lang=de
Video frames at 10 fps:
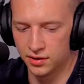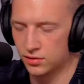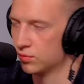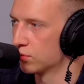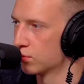hast
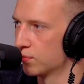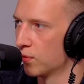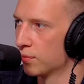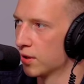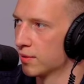eine gute
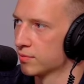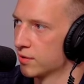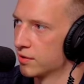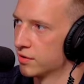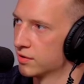Form gehabt
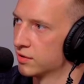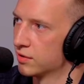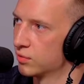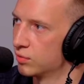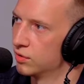und andere sind
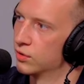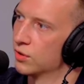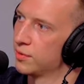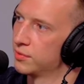dann zu dir gekommen,